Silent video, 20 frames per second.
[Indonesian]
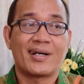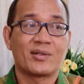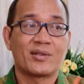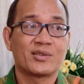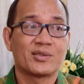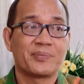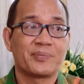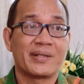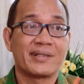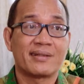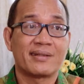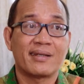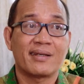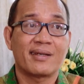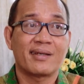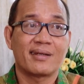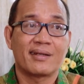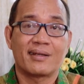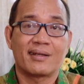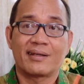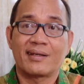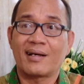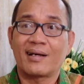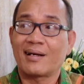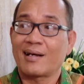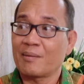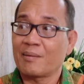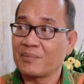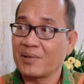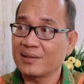betul. harus PT
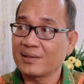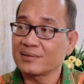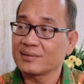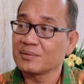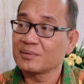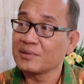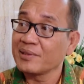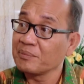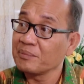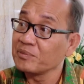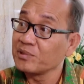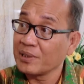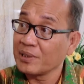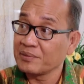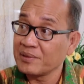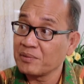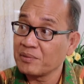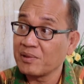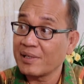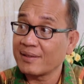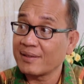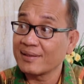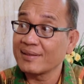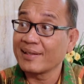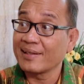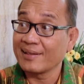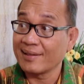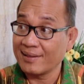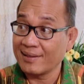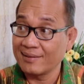yang apa yang bisa buka
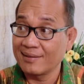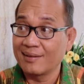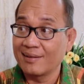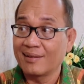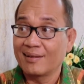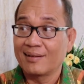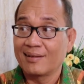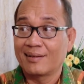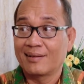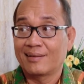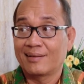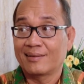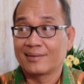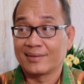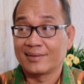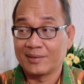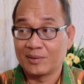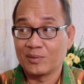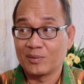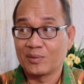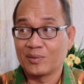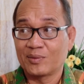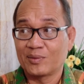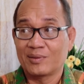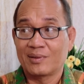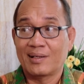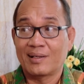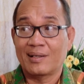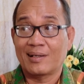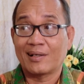rekening kan, hmm. gitu.
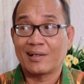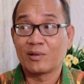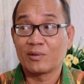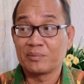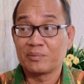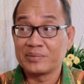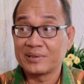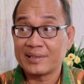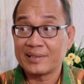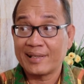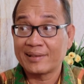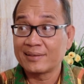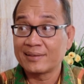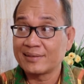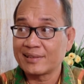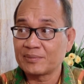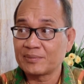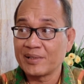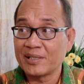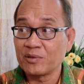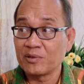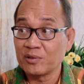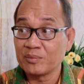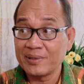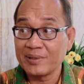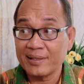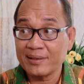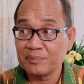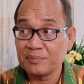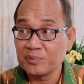Kalau bisa entitas badan
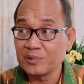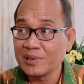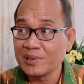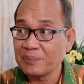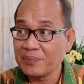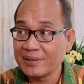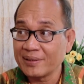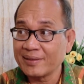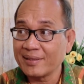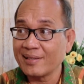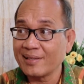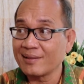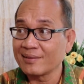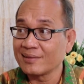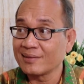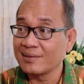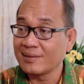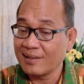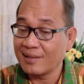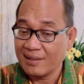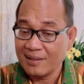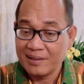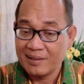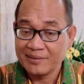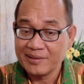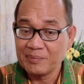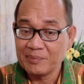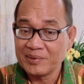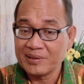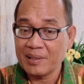hukumnya yang punya PT yang dia
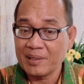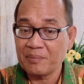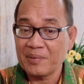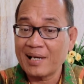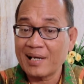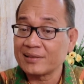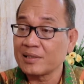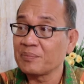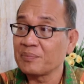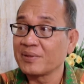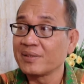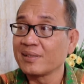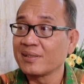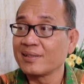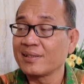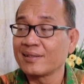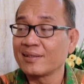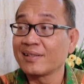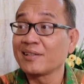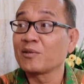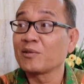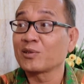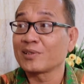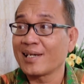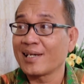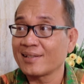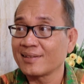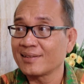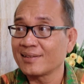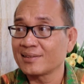dia minta akta pendirian dari
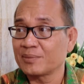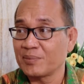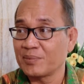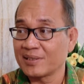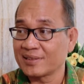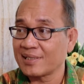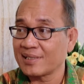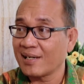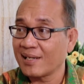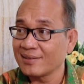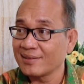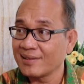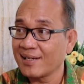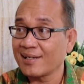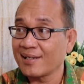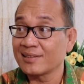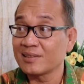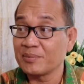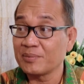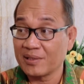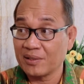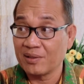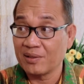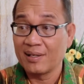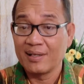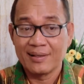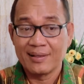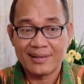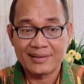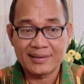notaris pengesahannya kan seperti.
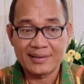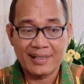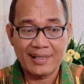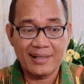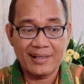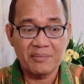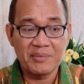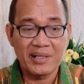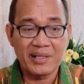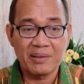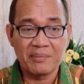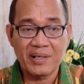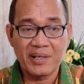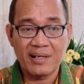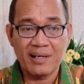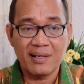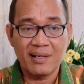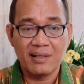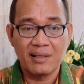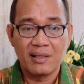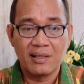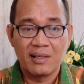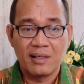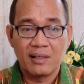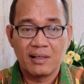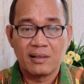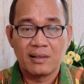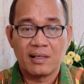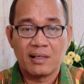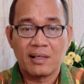Nah sekarang bagaimana
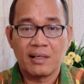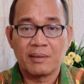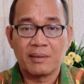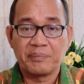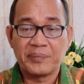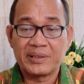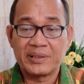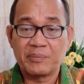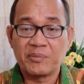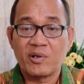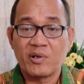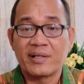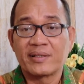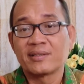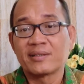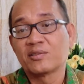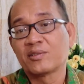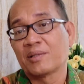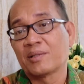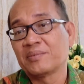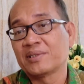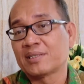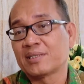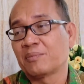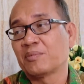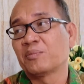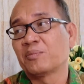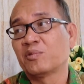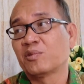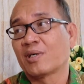uh, ah, PT perorangannya juga
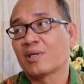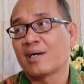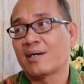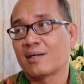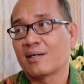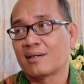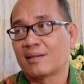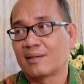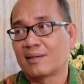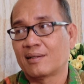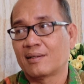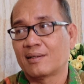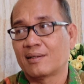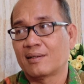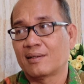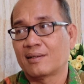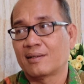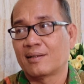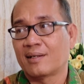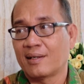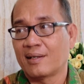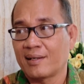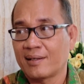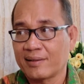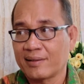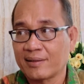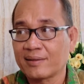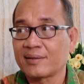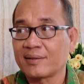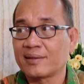bisa membuka seperti itu.
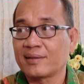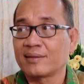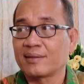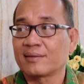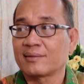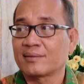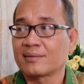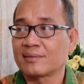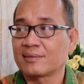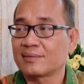Ah, rekening.